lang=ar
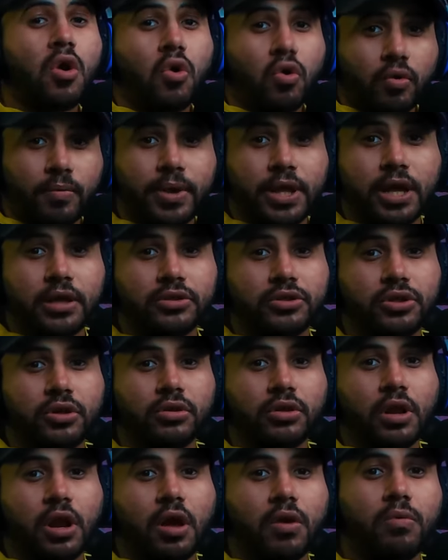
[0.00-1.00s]
وبدأ
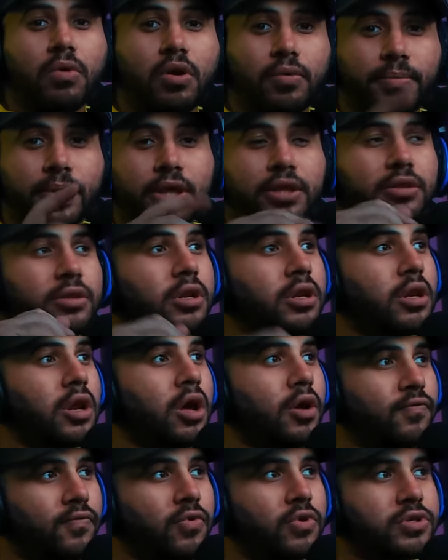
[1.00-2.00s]
الشوط الأول وبإذن
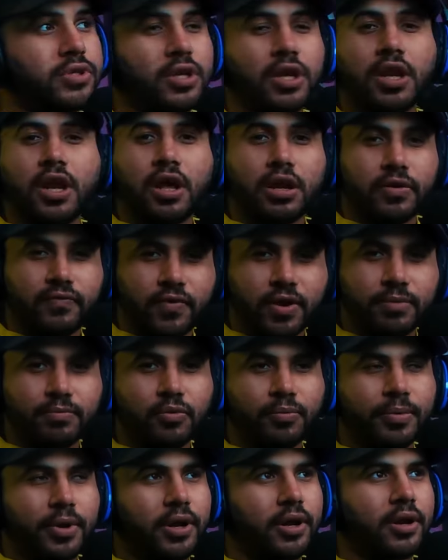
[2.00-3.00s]
الله فوز هلالي في
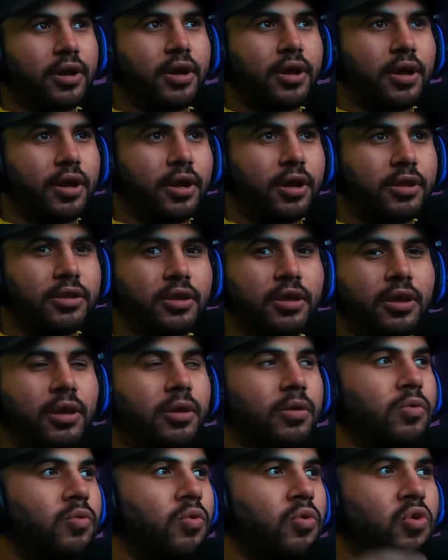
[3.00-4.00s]
المباراة
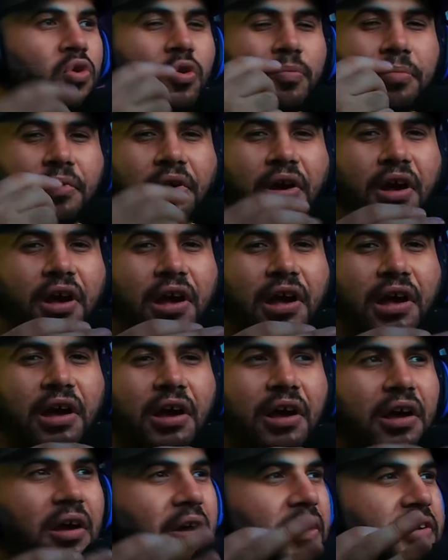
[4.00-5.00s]
هذه
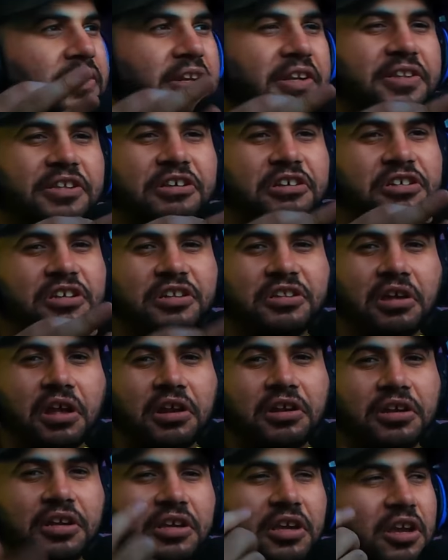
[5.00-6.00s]
ونبغاها نتيجة
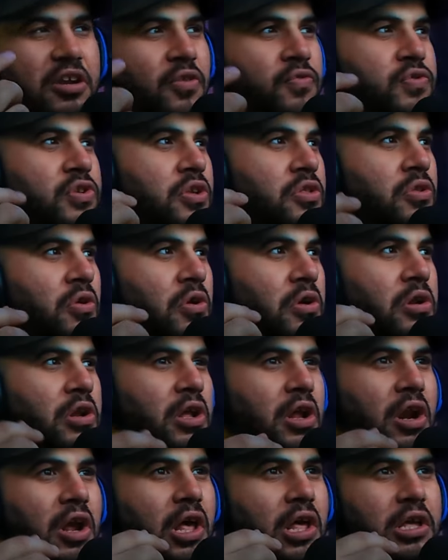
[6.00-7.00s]
تاريخية نفس الدور
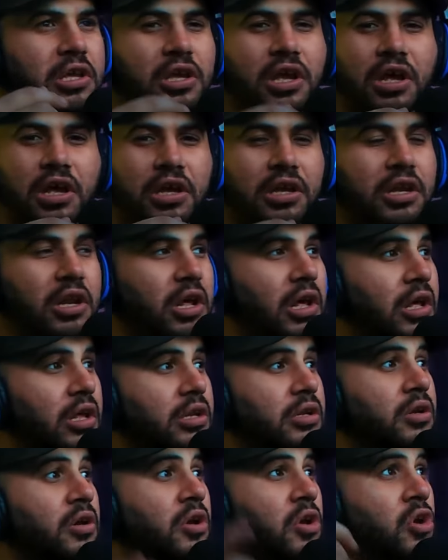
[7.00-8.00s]
اللي راح يا
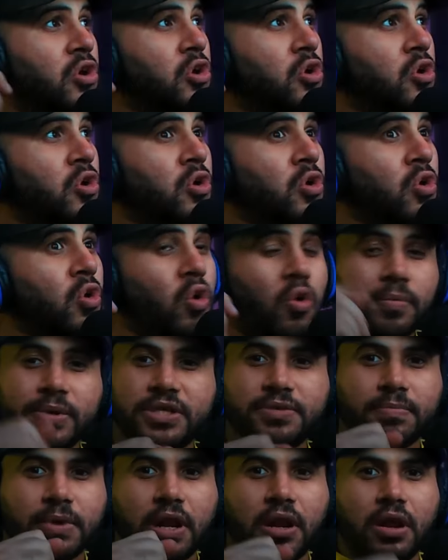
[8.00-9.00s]
هلال
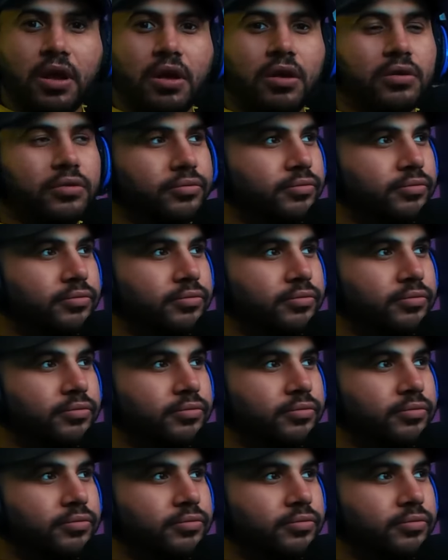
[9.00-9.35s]
وبسم الله